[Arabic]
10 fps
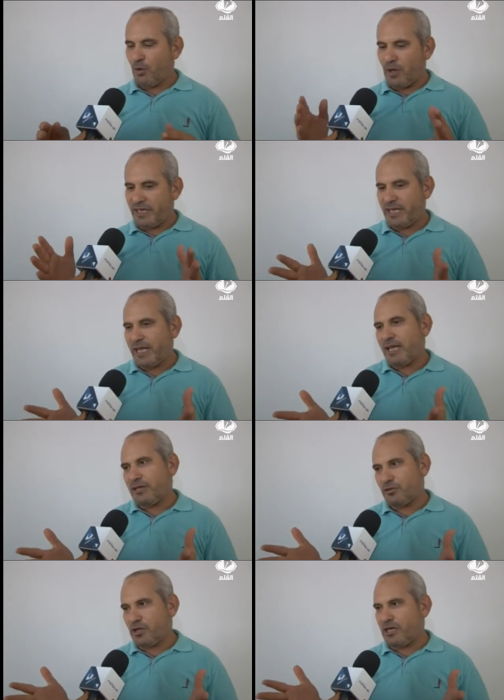وهنا
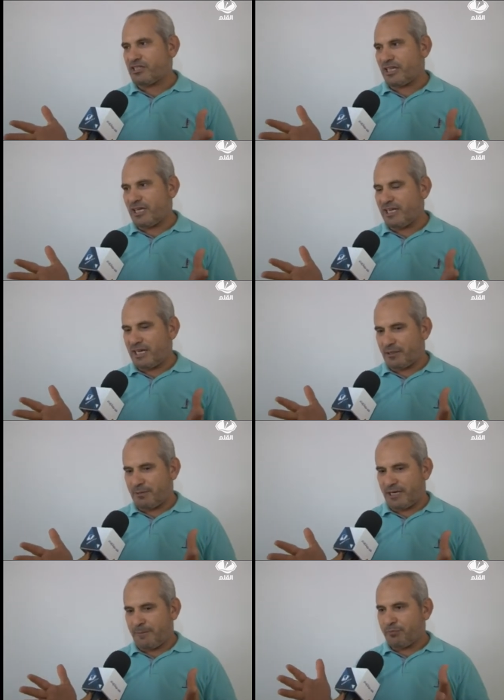الاشكاليه
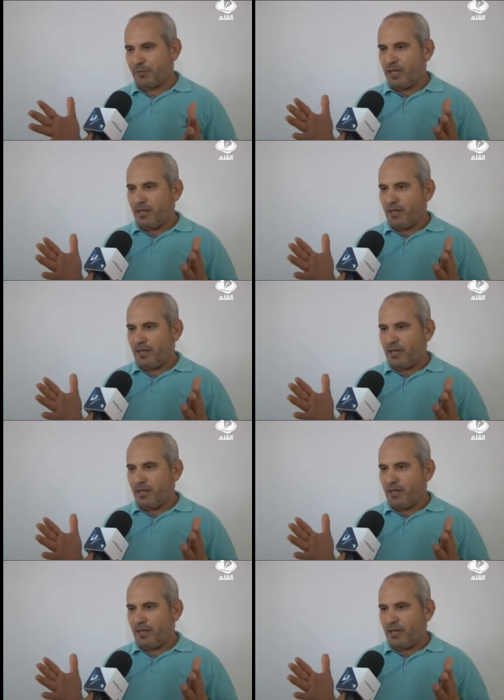الكبيره